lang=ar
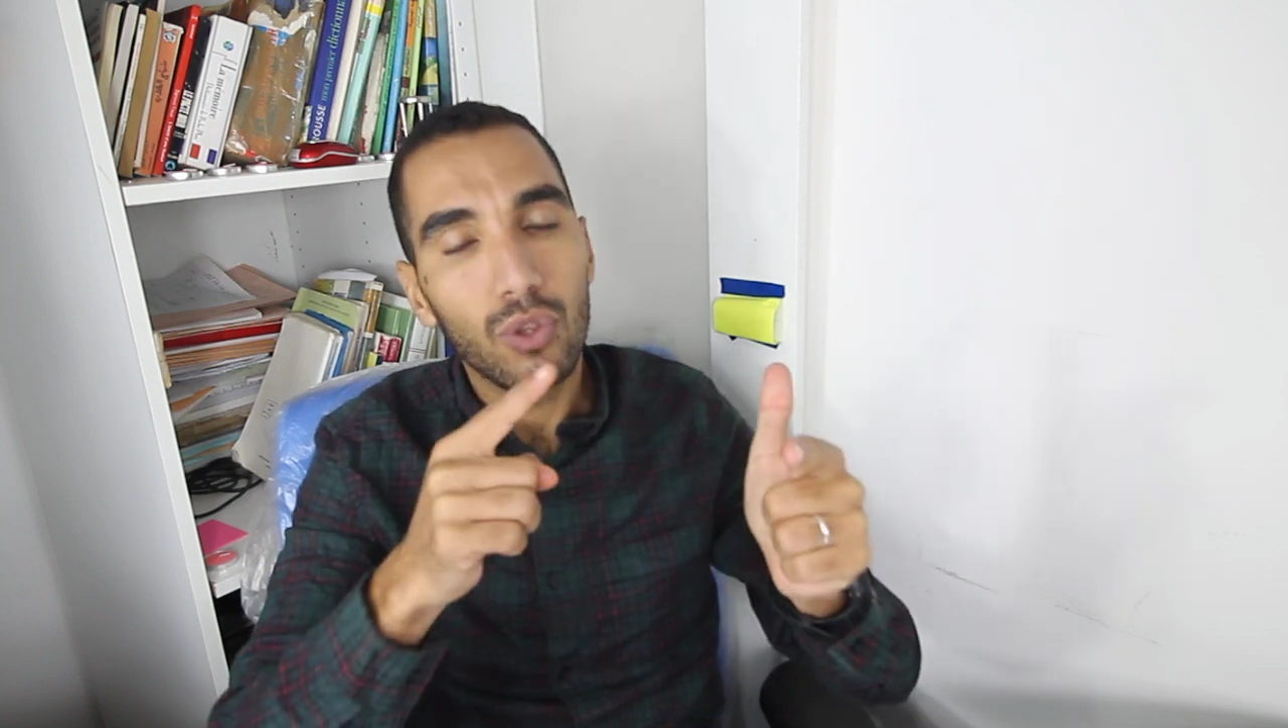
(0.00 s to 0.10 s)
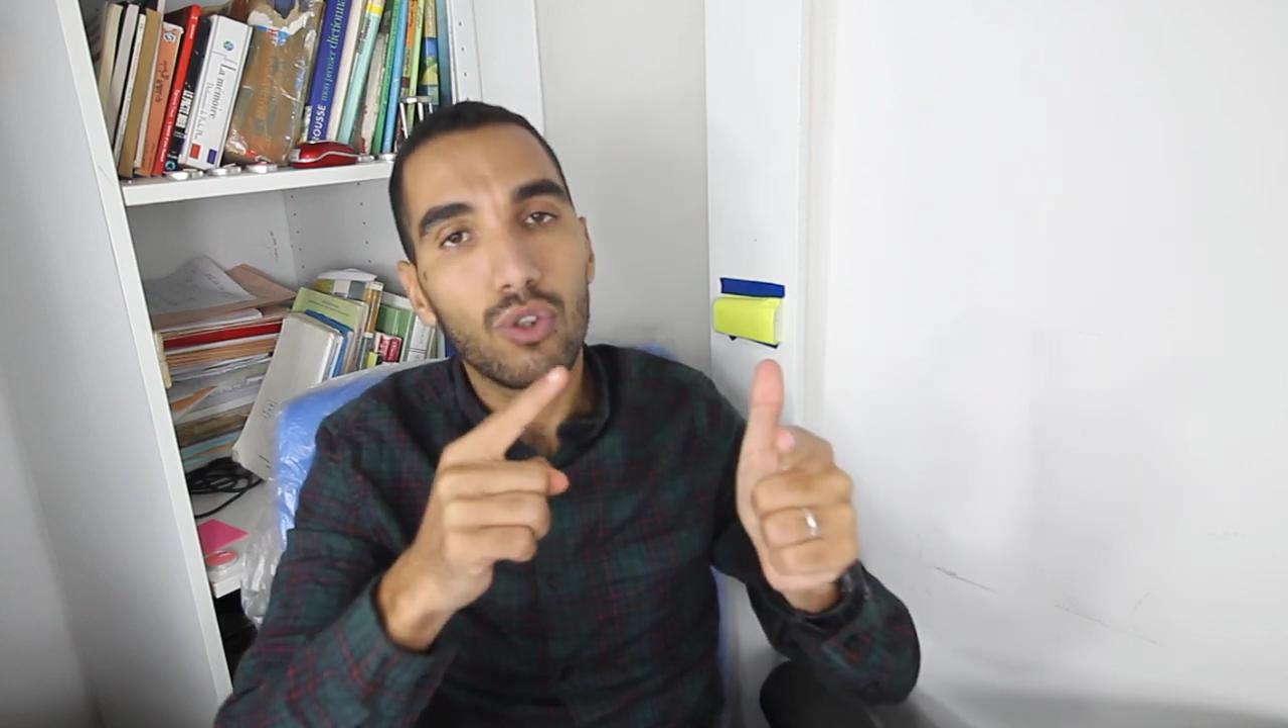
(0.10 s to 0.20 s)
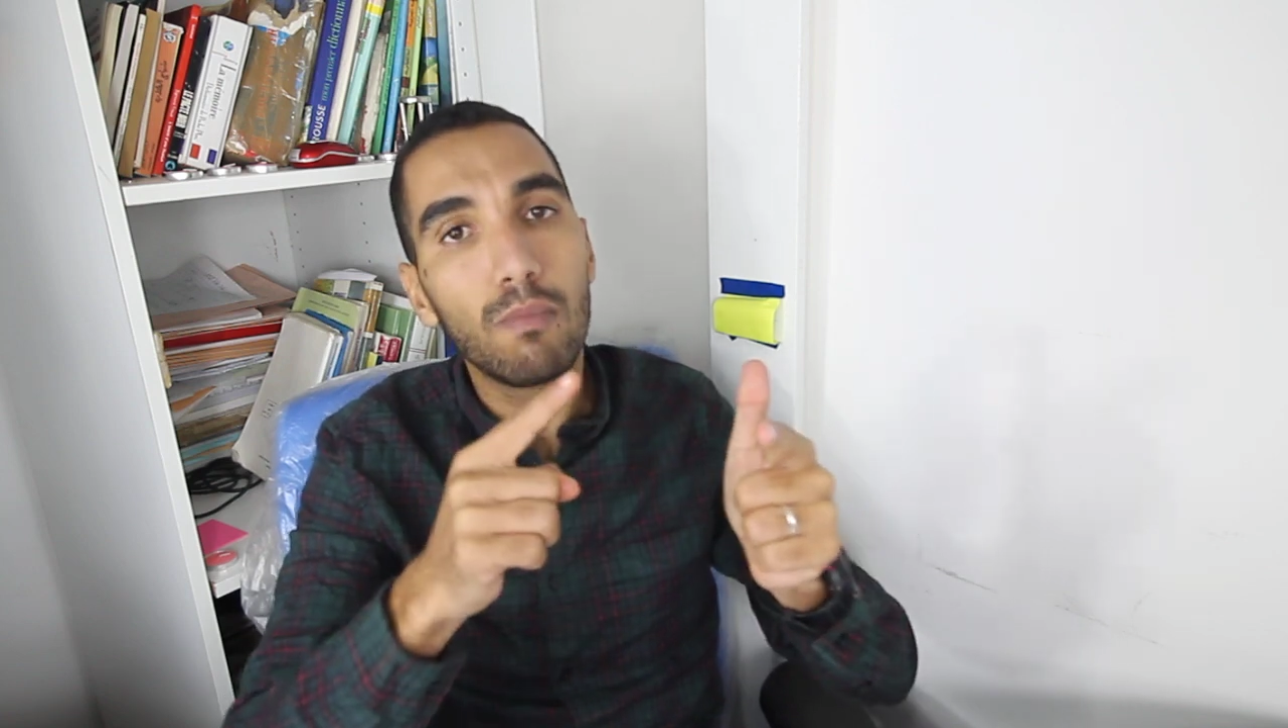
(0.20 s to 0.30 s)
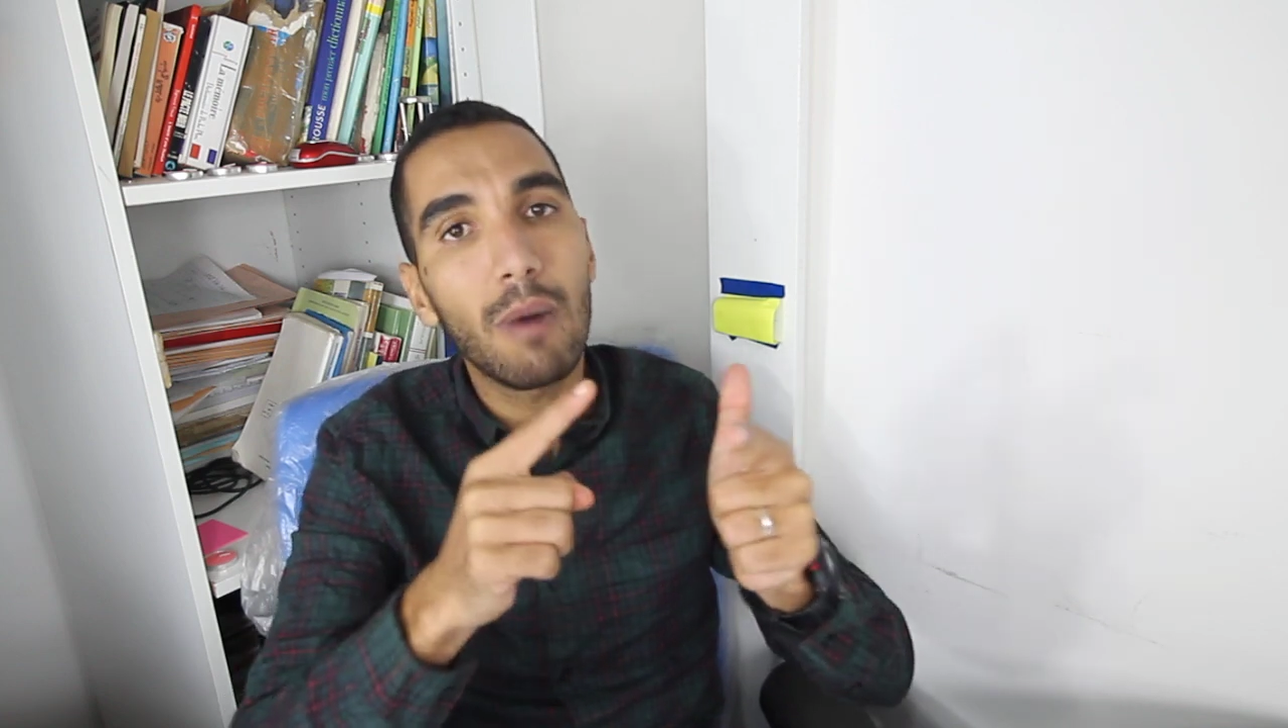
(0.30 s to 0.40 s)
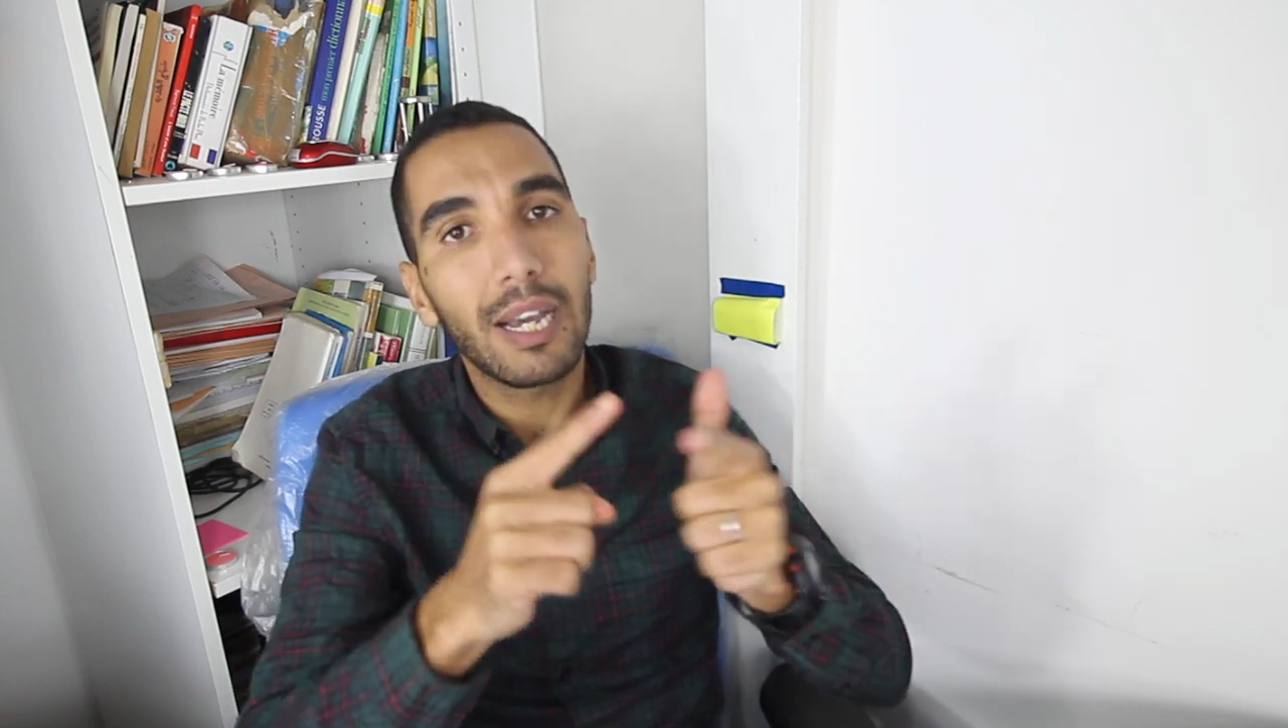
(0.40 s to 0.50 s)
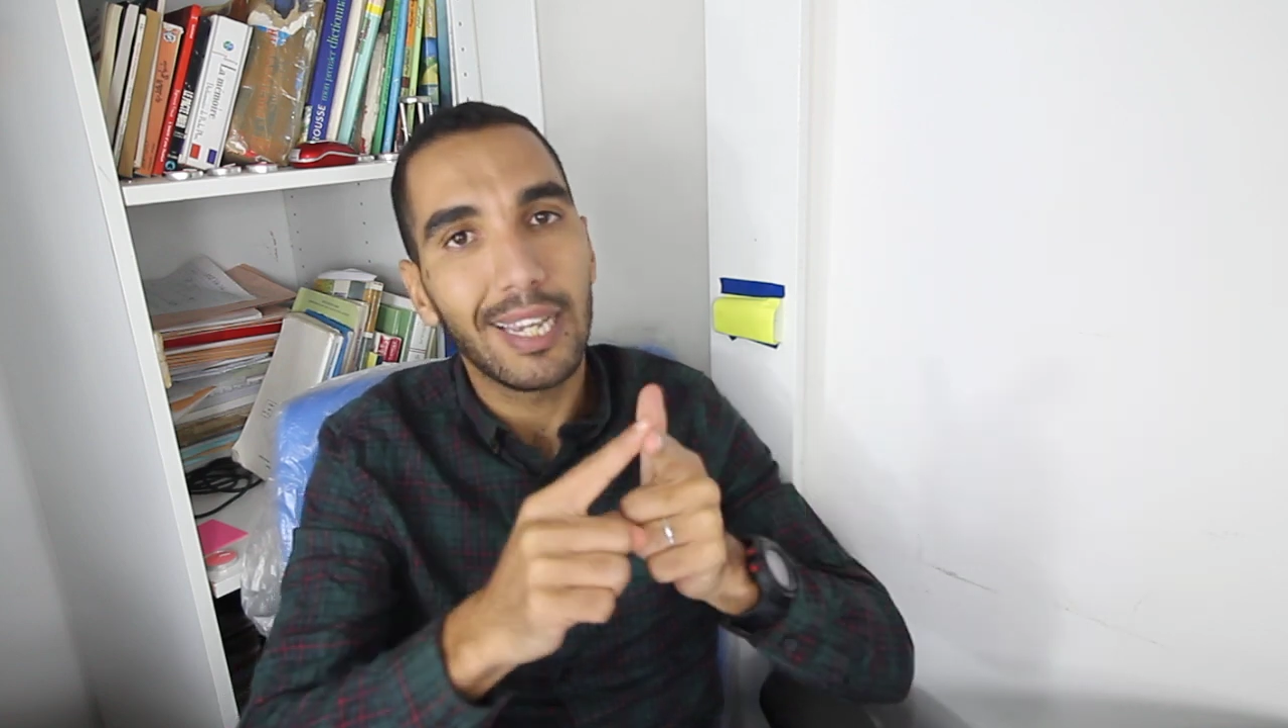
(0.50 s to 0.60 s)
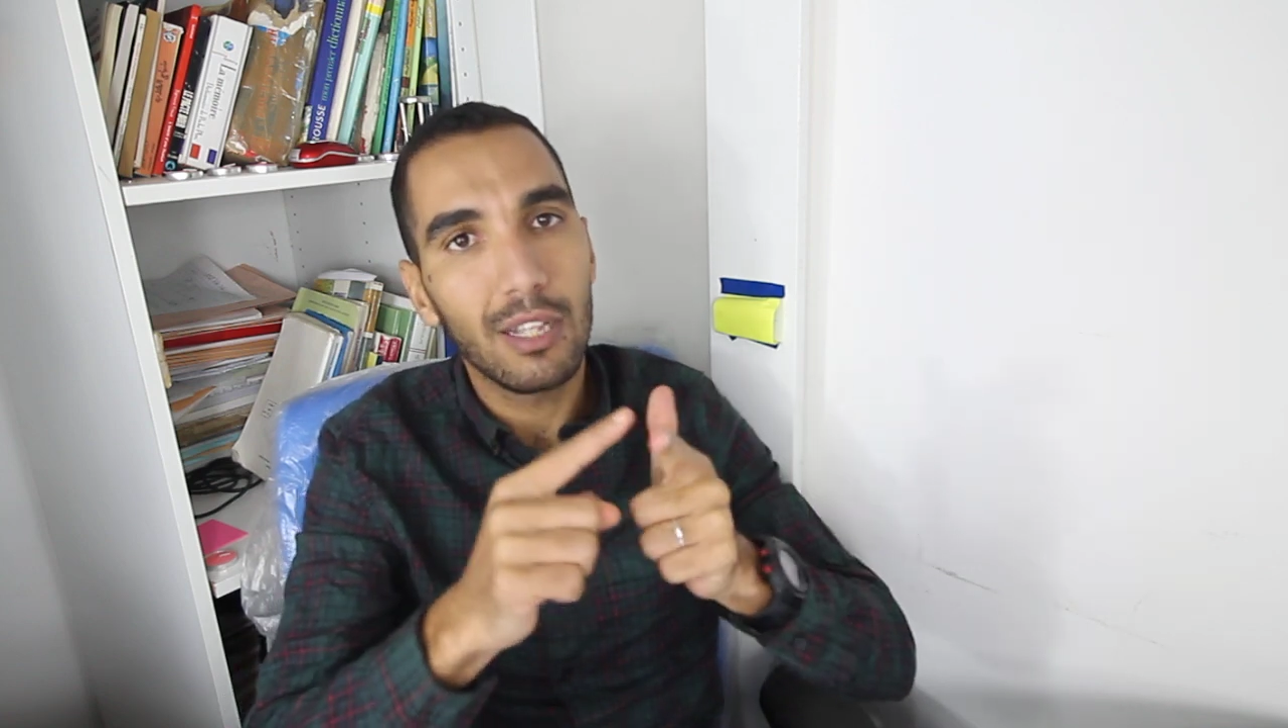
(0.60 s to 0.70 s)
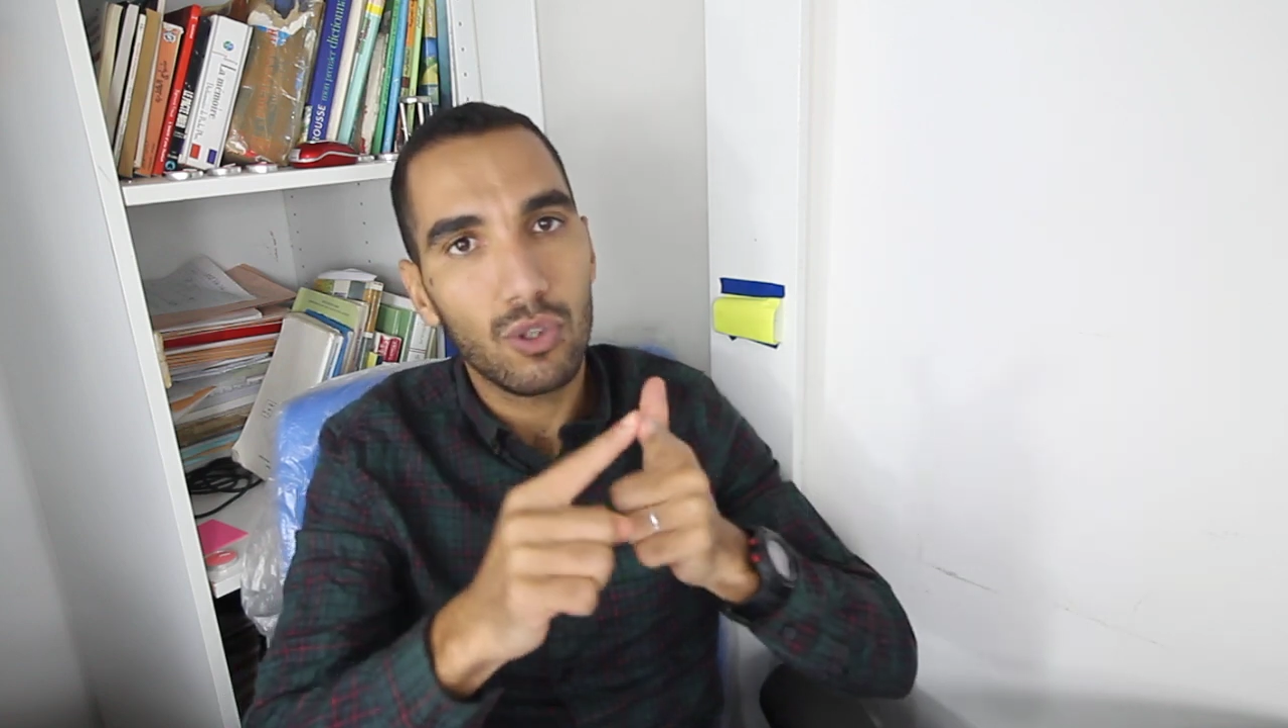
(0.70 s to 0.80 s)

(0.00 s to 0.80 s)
ثم كاين